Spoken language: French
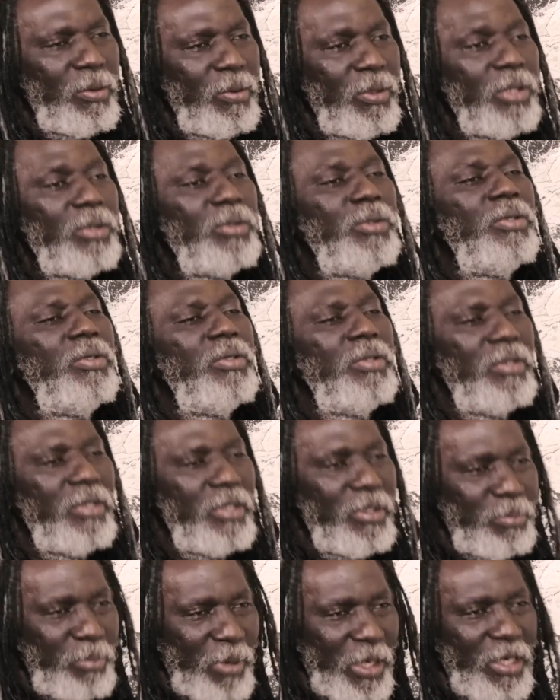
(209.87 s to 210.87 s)
Connaît le dos
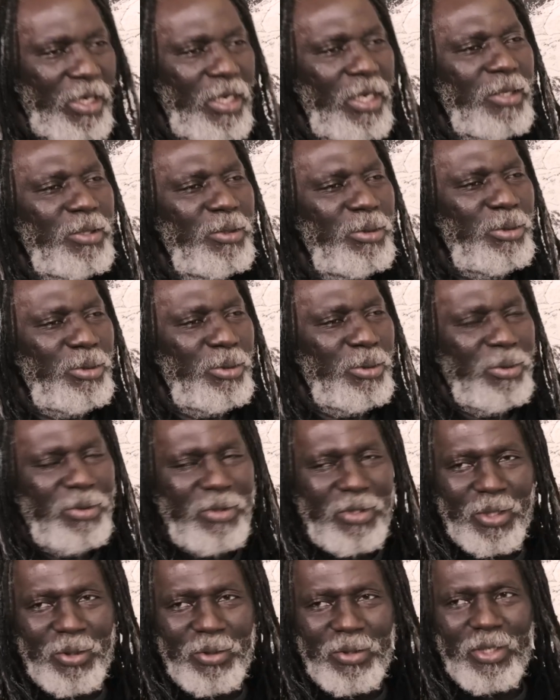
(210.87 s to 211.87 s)
du palais de la culture,
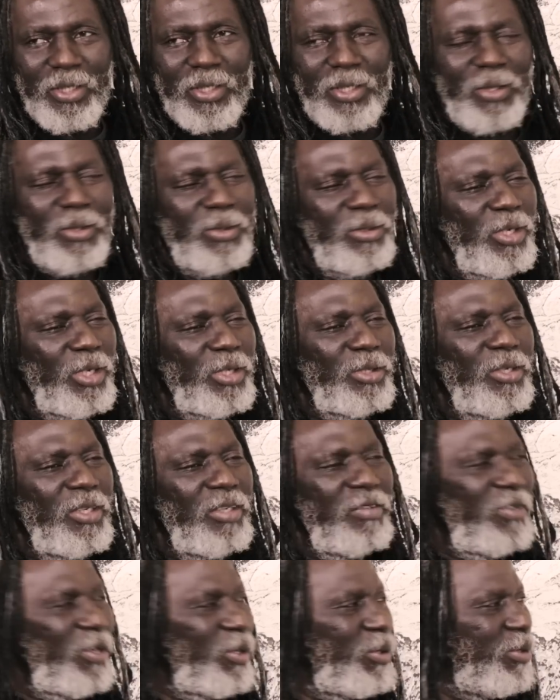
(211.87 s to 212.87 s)
c'est le mhm. directeur
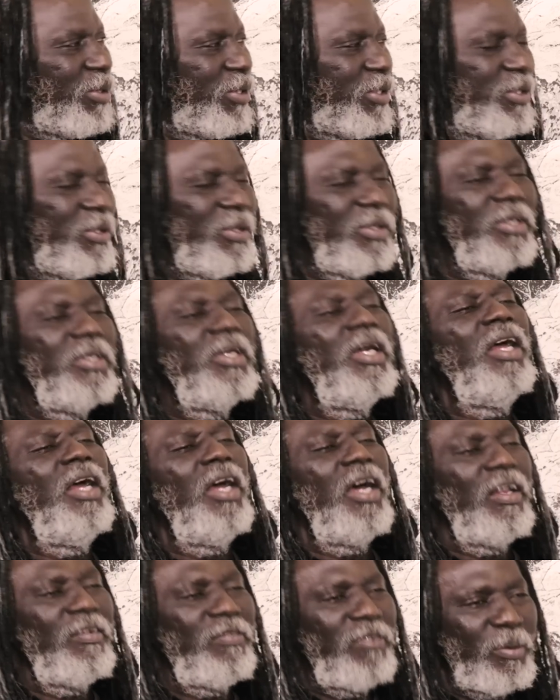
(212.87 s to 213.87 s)
de facultés de
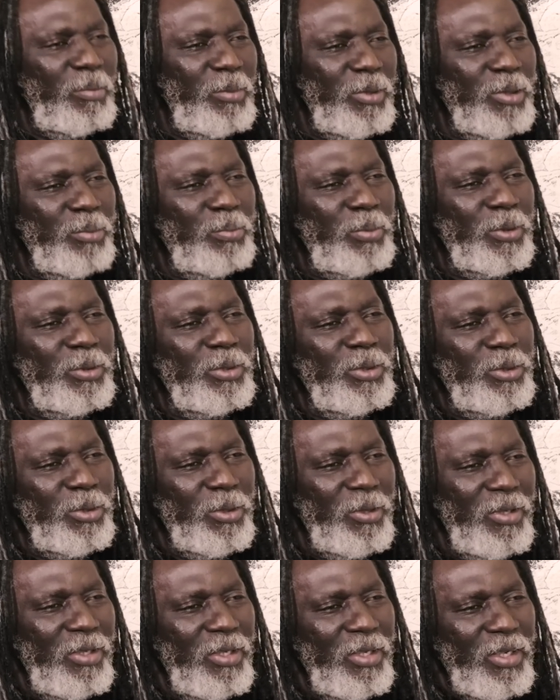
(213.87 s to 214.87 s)
Alpha
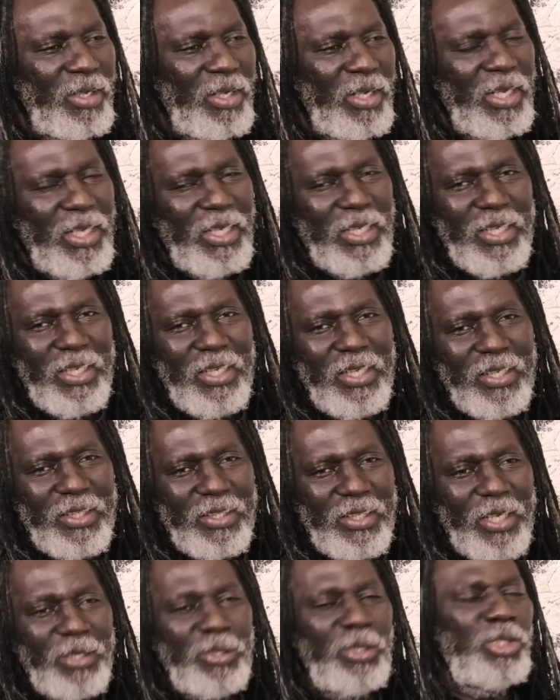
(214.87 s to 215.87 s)
Production Et
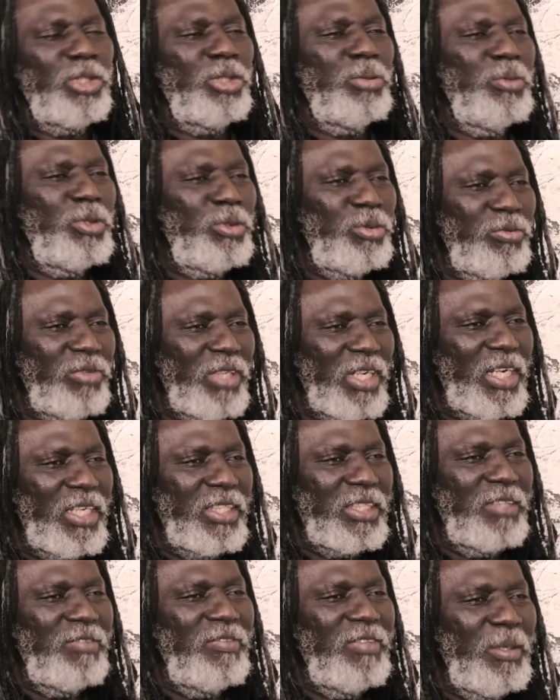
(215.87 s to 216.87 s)
d'ailleurs, je me souviens
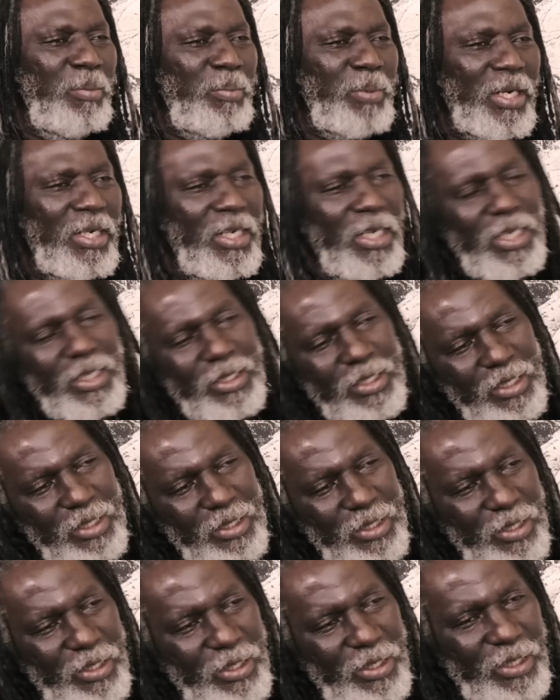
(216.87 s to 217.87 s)
quand je venais prendre les
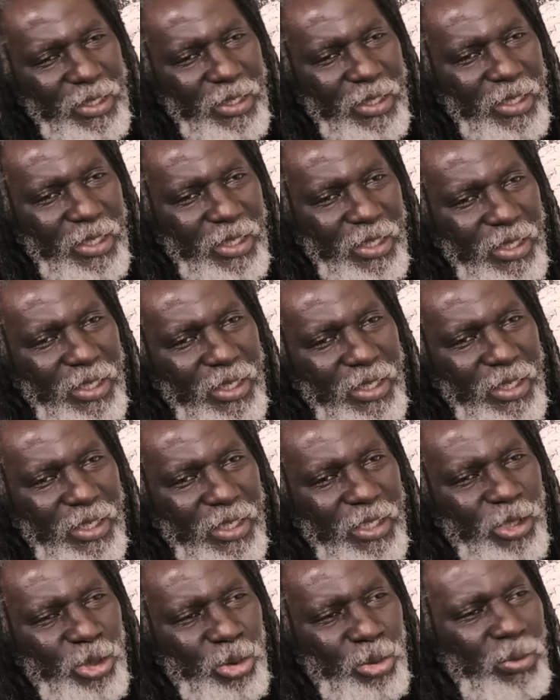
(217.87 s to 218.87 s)
cassettes, euh,
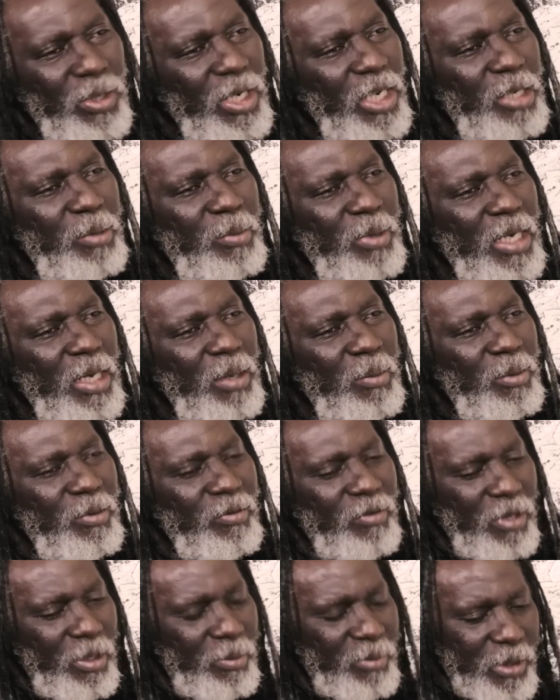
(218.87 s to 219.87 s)
un jour il a demandé à mes
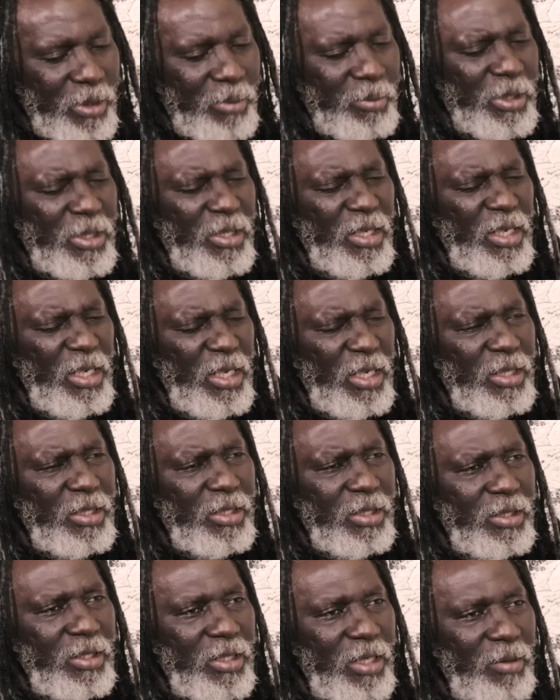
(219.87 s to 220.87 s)
voix, il m'a dit Mais c'est quel
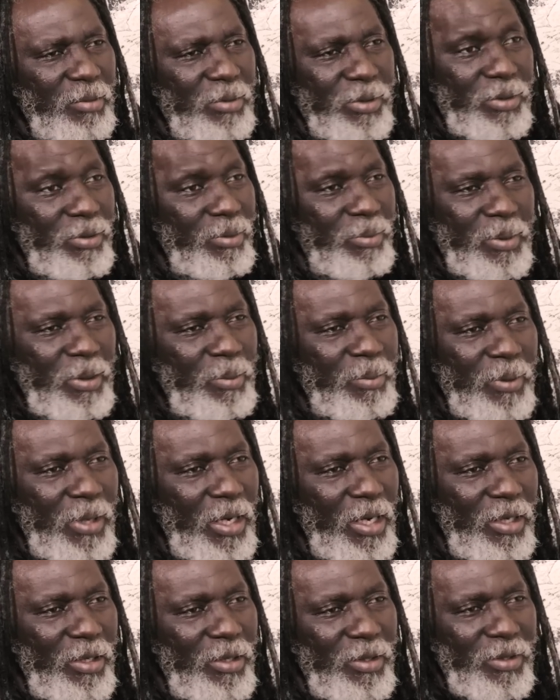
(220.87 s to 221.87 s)
artiste là Je ne comprends
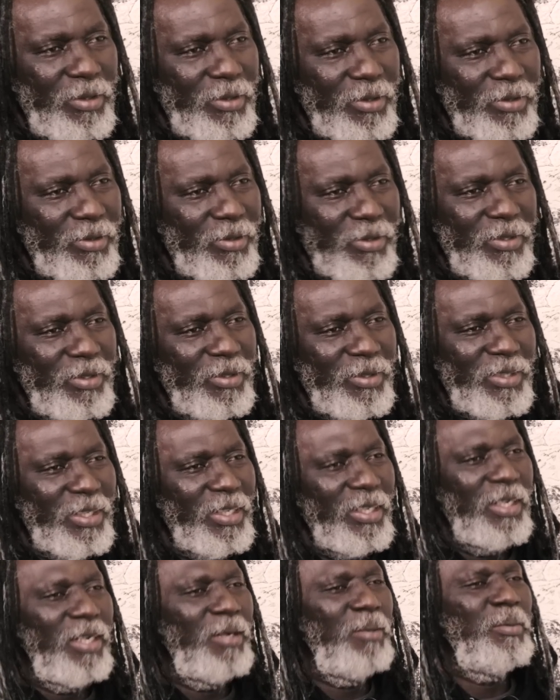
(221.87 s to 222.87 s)
pas.
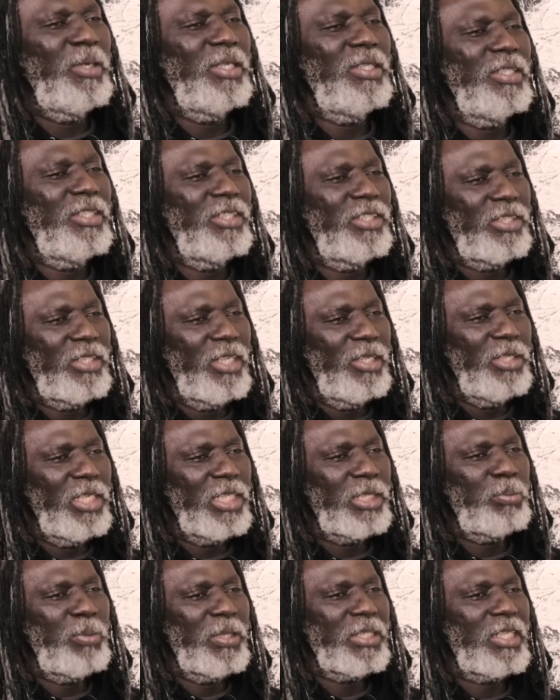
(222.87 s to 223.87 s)
Euh, il m'a dit que j'étais une
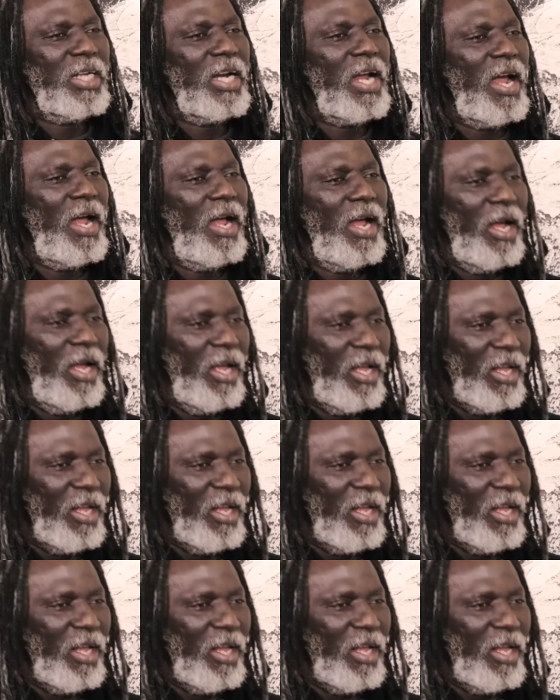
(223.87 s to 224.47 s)
espèce rare.